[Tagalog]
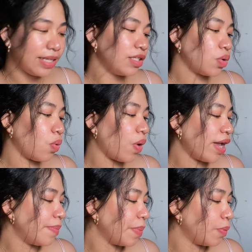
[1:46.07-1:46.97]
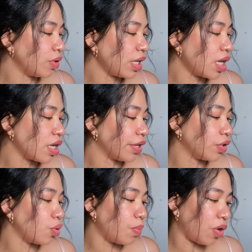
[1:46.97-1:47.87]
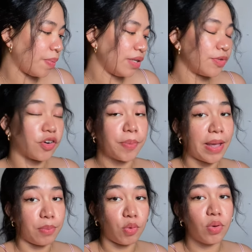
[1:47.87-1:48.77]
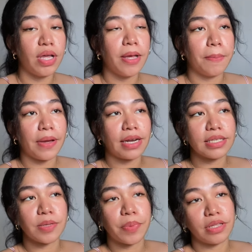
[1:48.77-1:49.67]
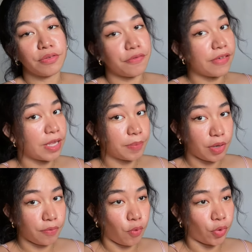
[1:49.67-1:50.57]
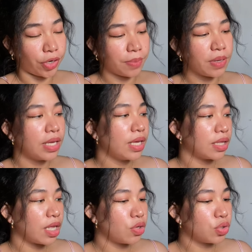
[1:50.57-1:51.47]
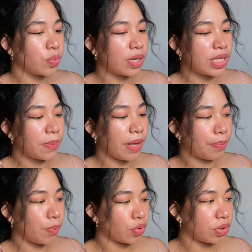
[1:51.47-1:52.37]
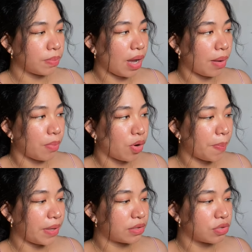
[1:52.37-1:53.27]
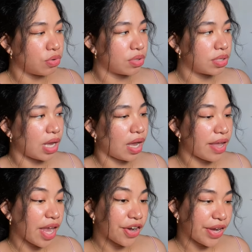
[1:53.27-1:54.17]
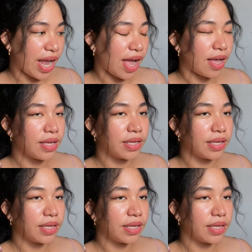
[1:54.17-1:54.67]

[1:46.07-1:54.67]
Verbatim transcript: So, I'll be putting here two ball pens for Bebu. Para kasi pag nag-fill up ng form, they usually naman put mga ball pens dun sa area.